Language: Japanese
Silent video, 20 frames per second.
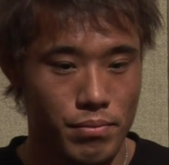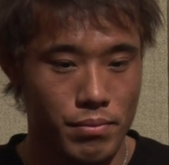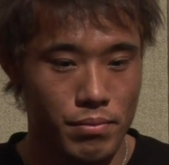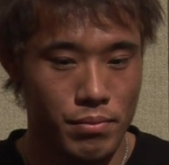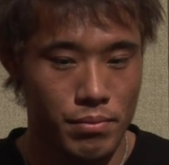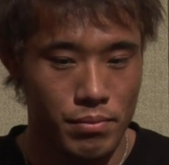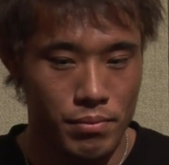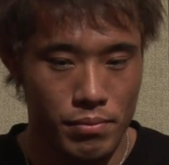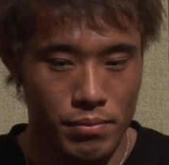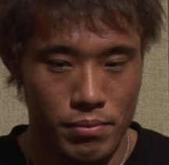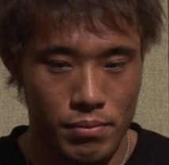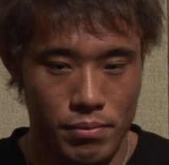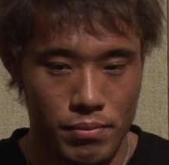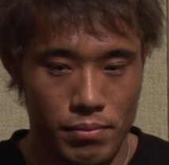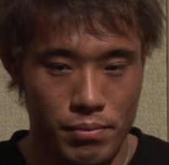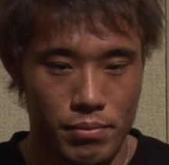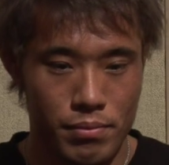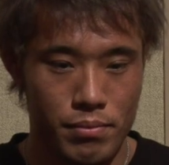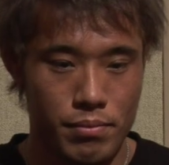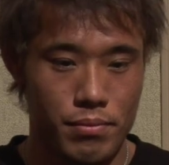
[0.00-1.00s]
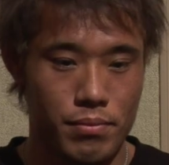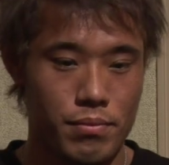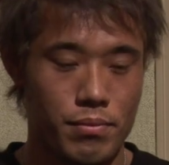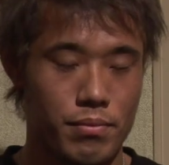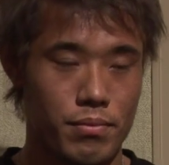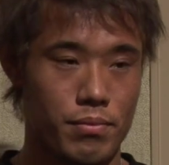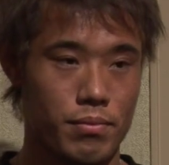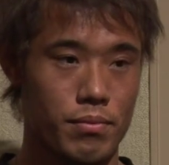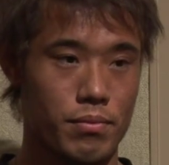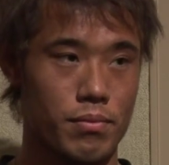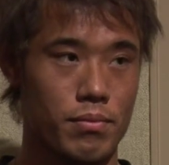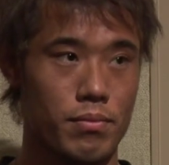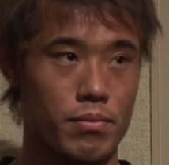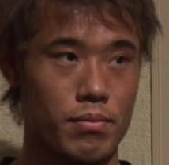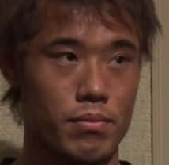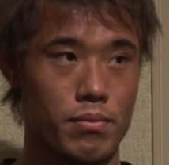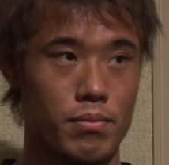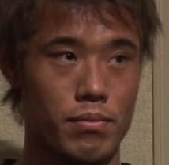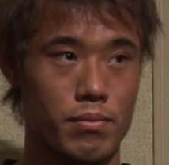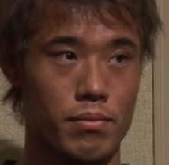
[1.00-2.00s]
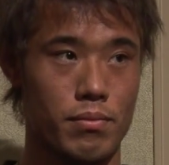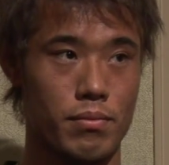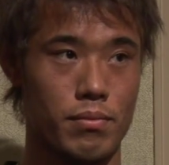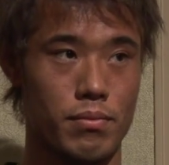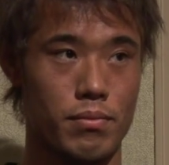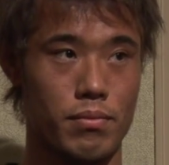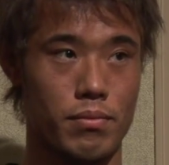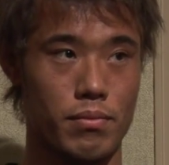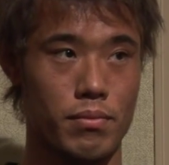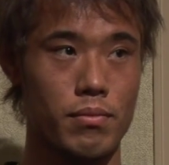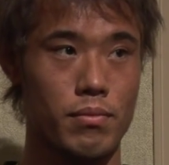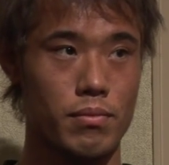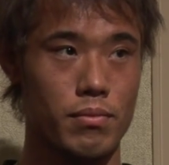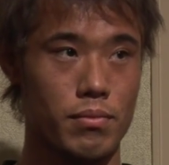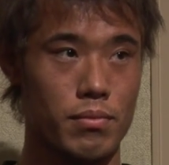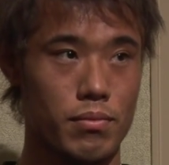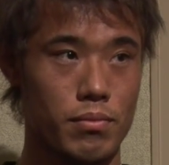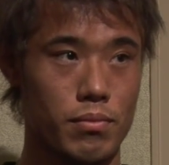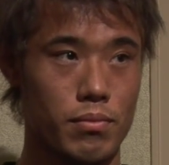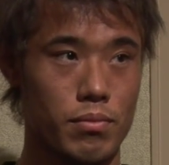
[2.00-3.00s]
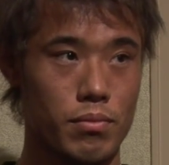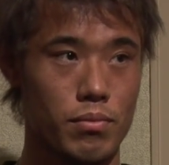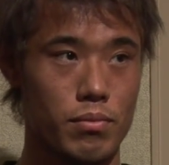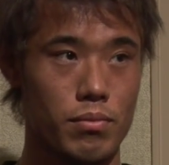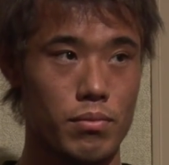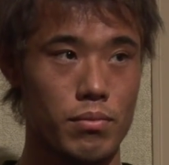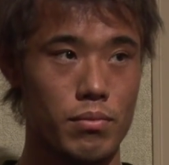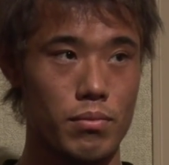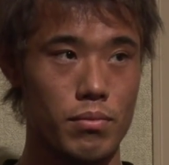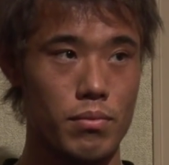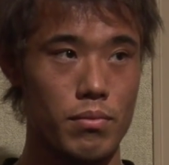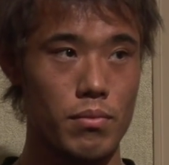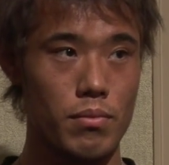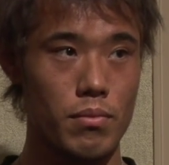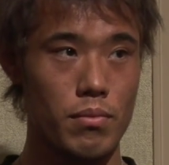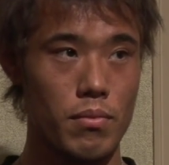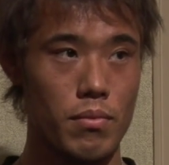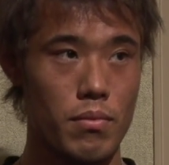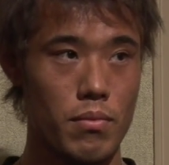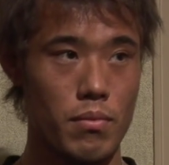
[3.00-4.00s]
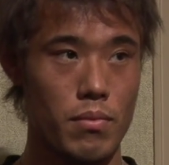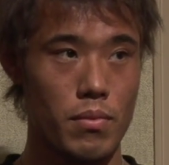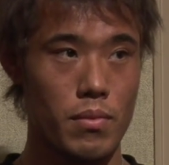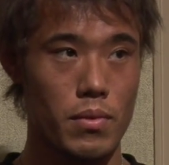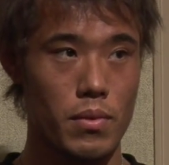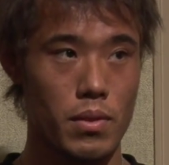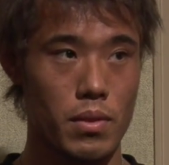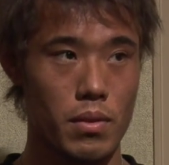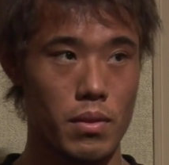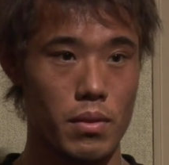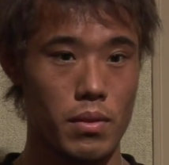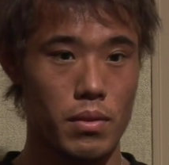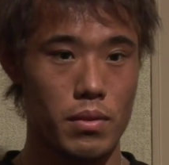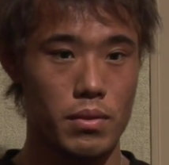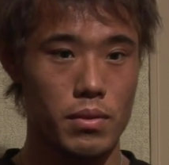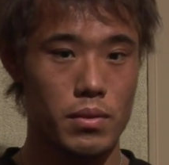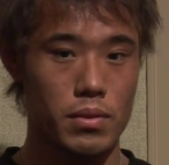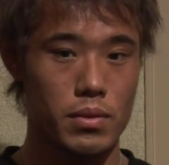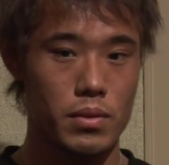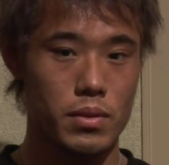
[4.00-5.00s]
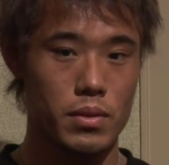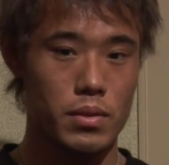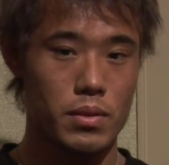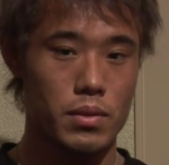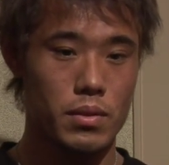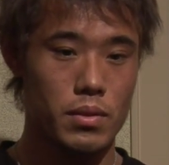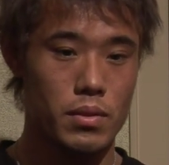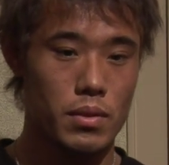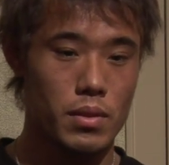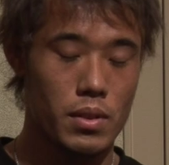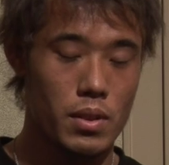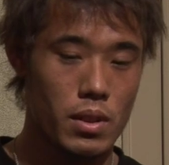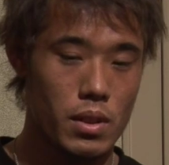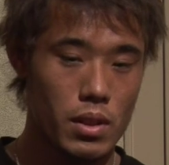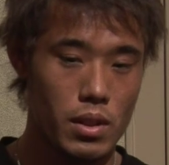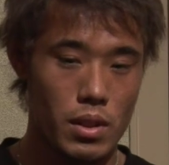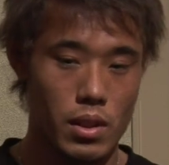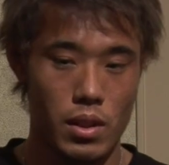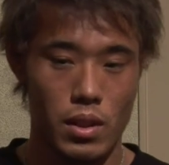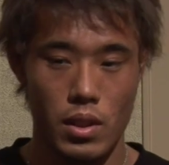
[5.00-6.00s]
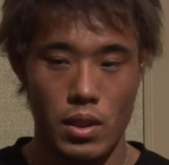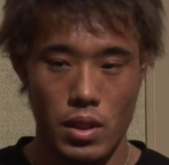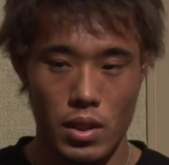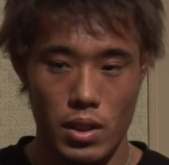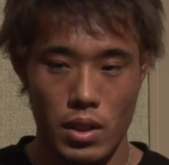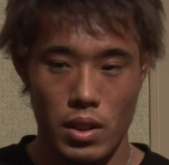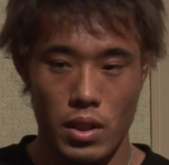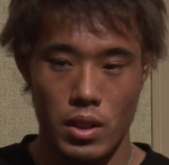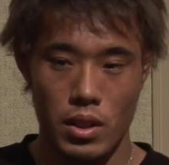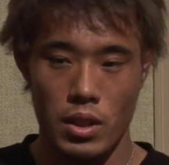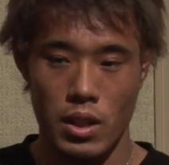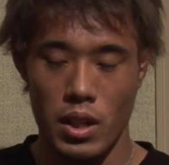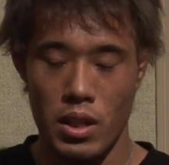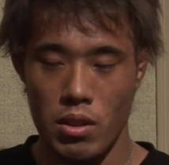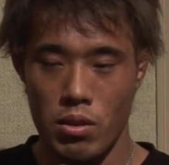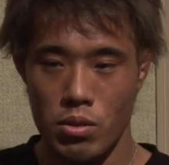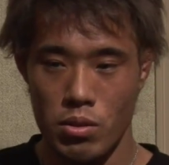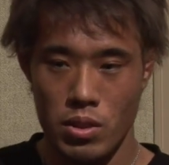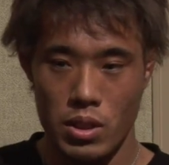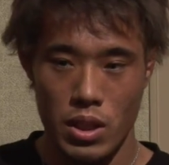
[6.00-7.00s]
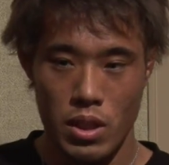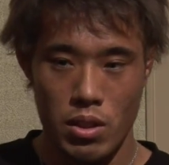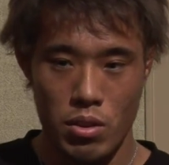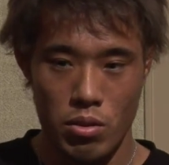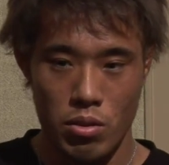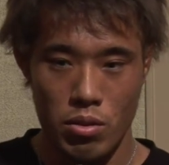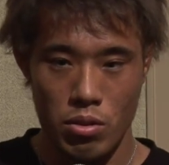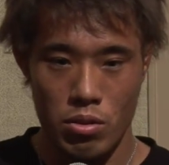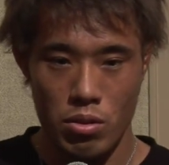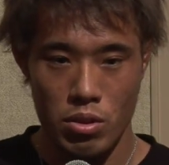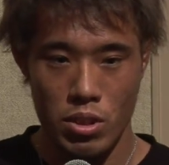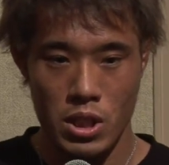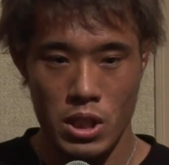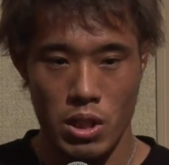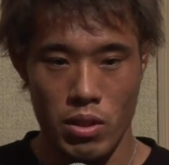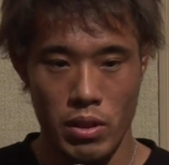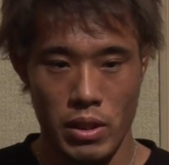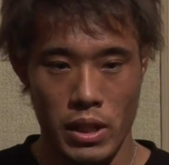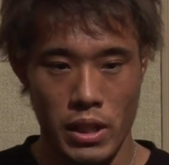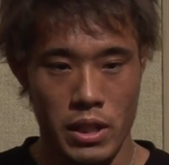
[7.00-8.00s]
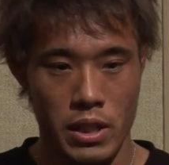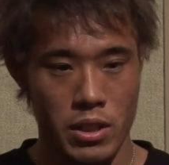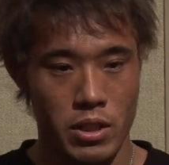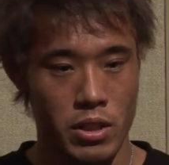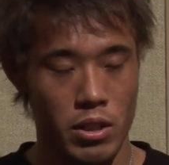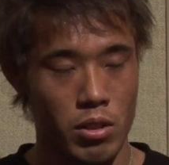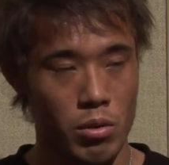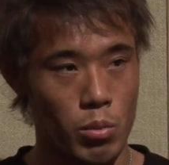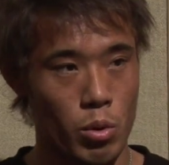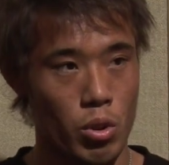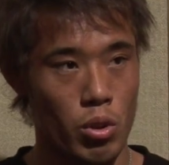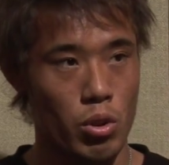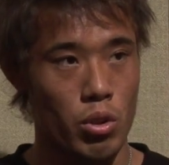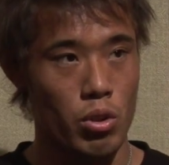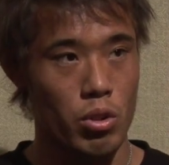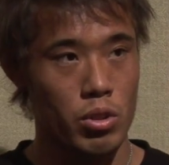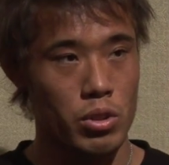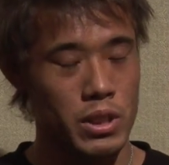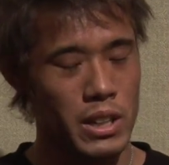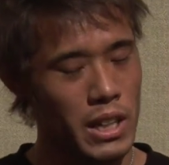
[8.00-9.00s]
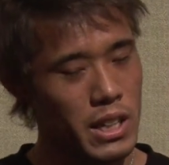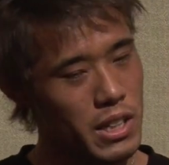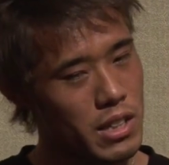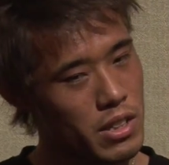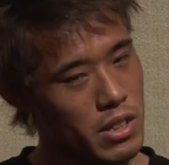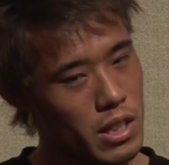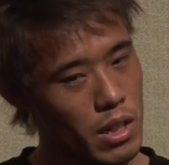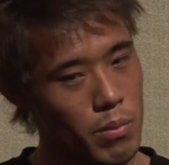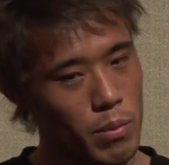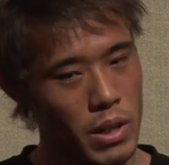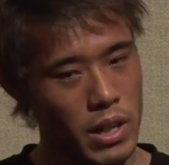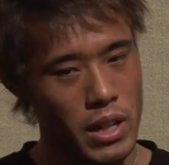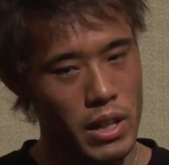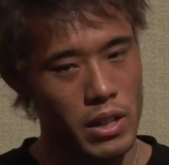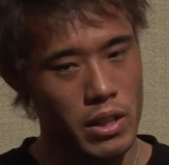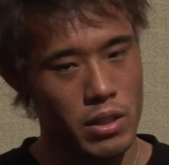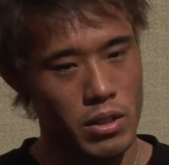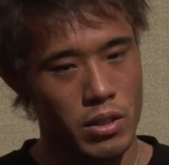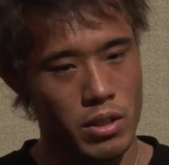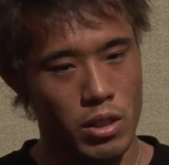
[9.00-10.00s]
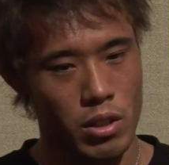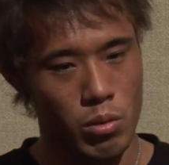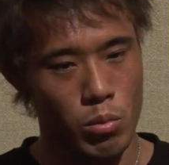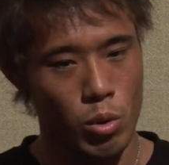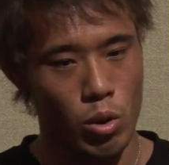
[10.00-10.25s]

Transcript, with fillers: あのチャンピオンとして対抗戦に出ますけどその対抗戦という部分で意識することとか何かありますか対抗戦という意識はないですけどもないっつったらまあ変なんですけど